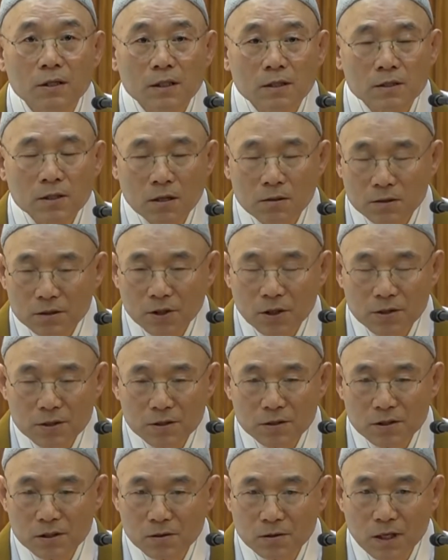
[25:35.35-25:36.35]

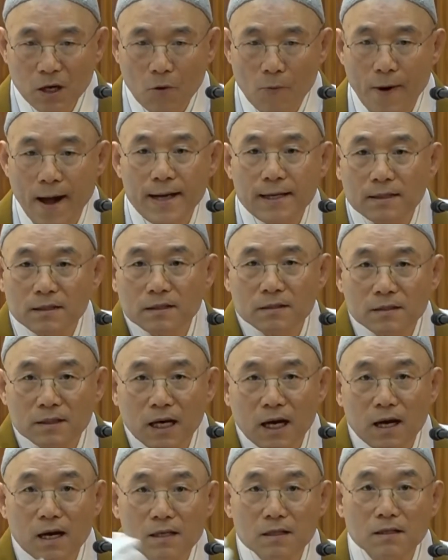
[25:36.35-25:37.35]
현실을 그냥 확 다